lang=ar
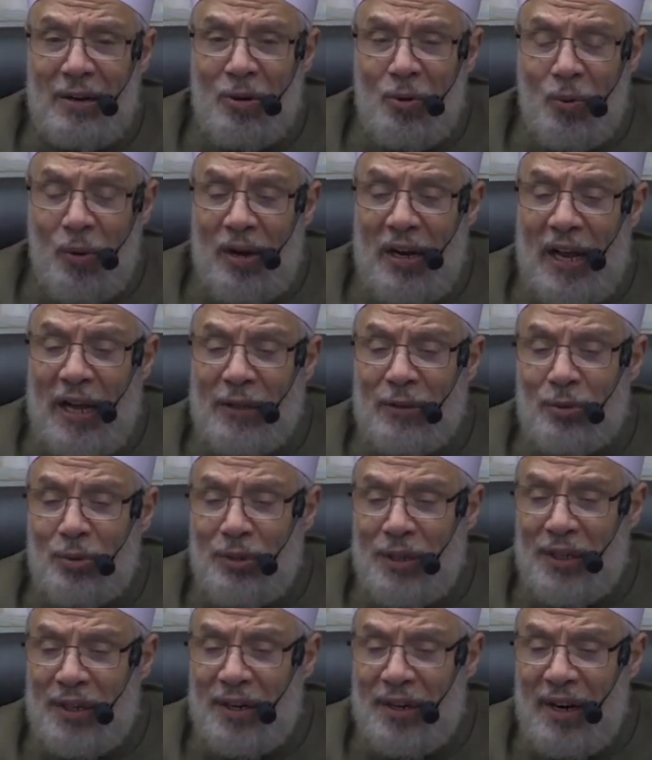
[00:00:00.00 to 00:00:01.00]
ولا
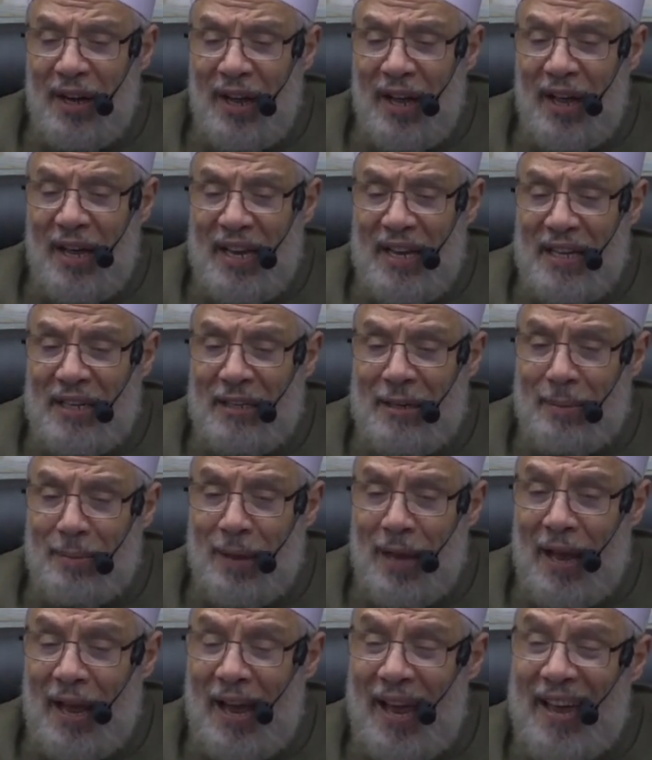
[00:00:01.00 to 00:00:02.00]
تعرها
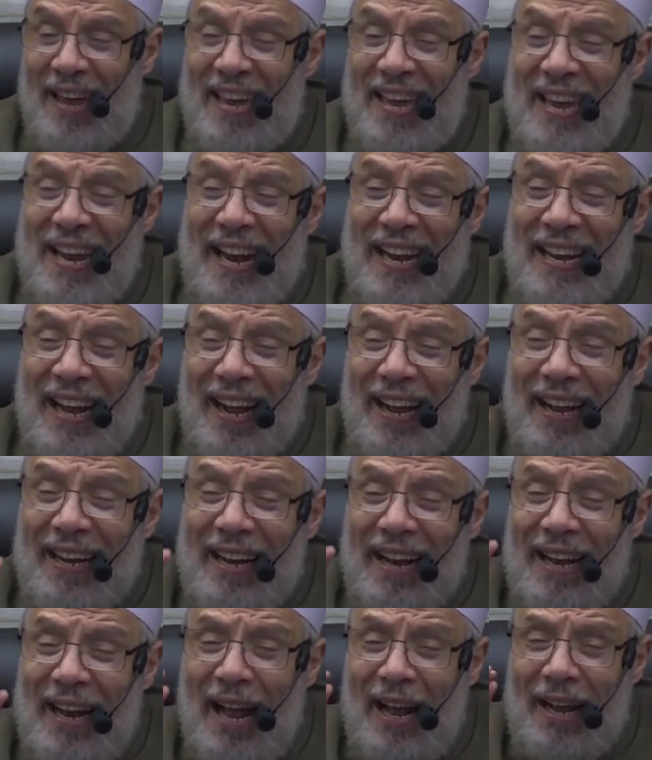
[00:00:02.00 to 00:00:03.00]
انتباها
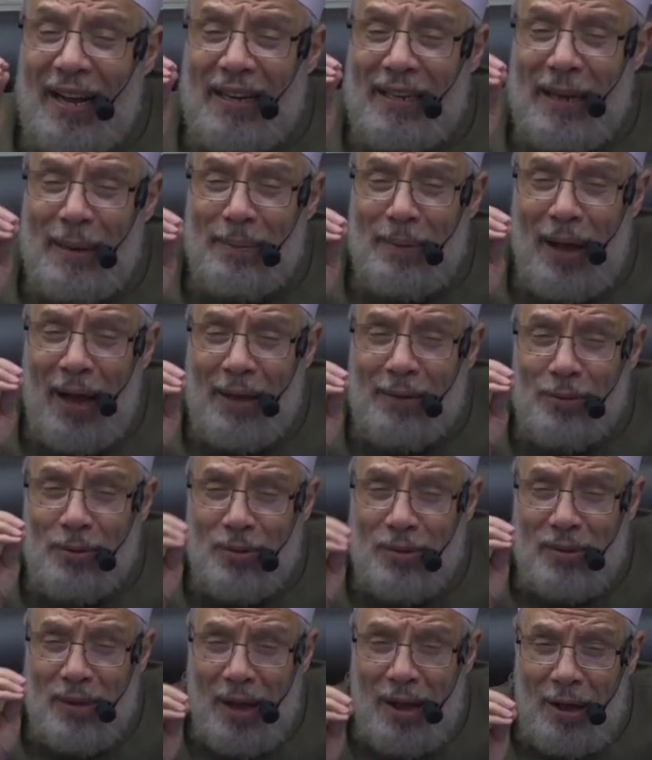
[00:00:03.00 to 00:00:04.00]
لقد لقي بعض
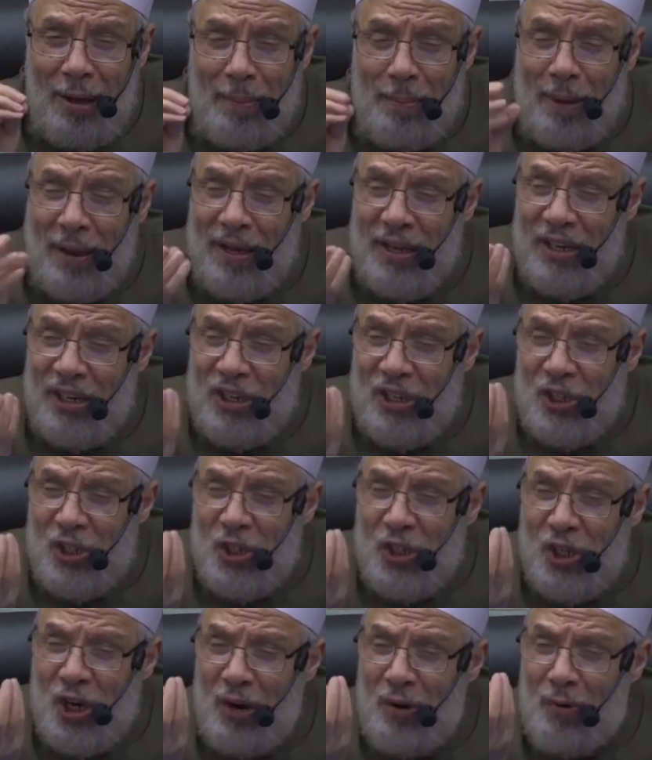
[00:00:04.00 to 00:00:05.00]
الصحابة
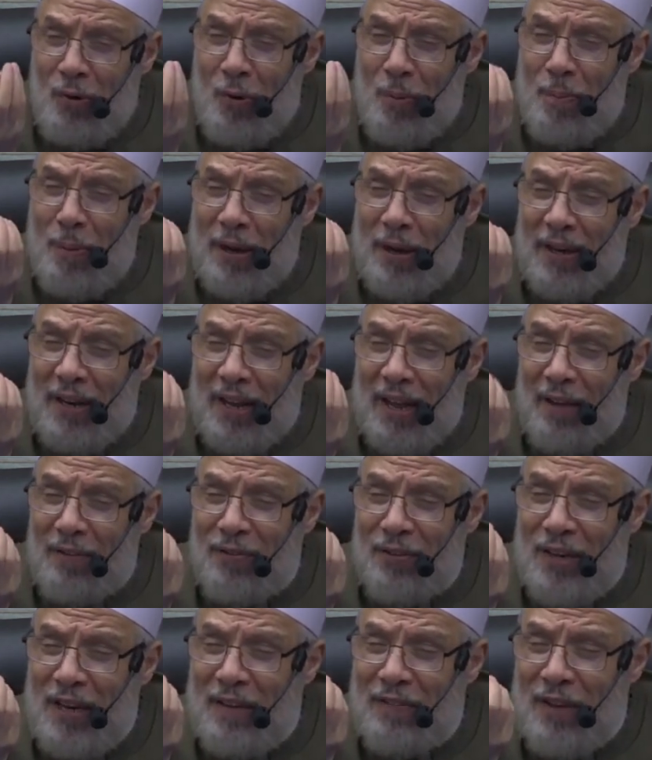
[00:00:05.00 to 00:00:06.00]
شوبا
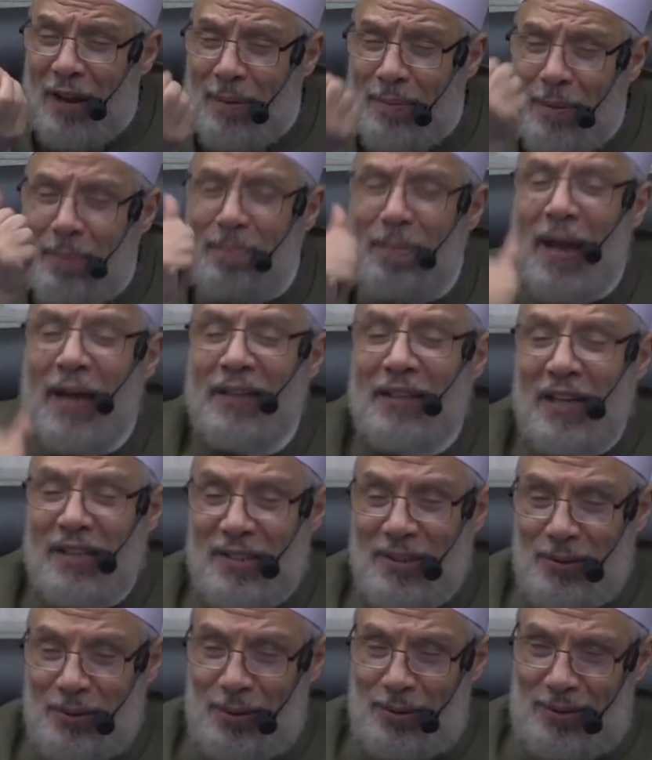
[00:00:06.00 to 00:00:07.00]
خفيفا مما
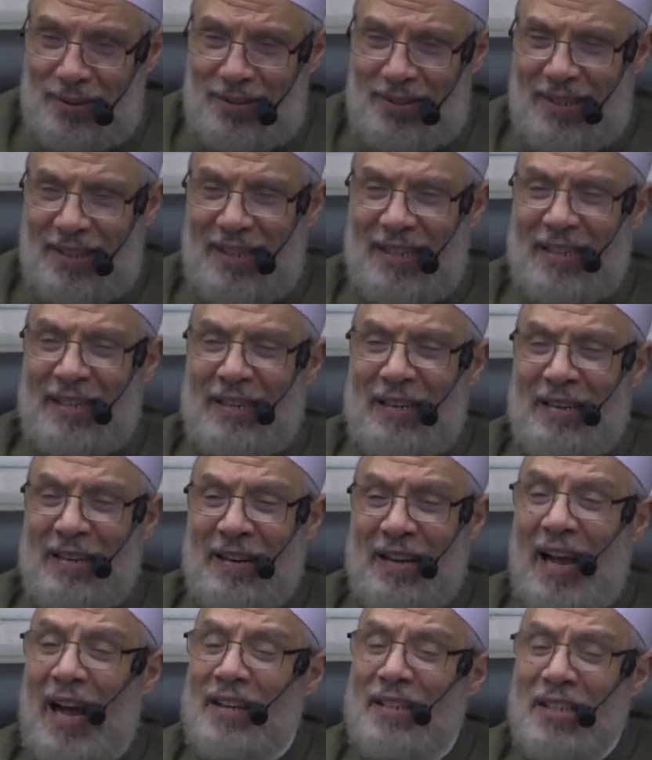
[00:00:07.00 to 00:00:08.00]
تذكر
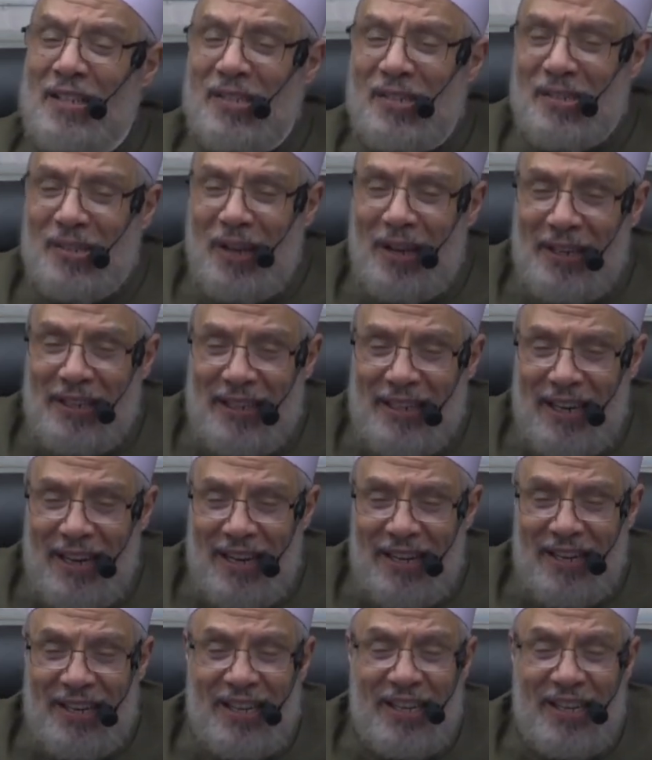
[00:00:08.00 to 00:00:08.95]
الحديث الصحيح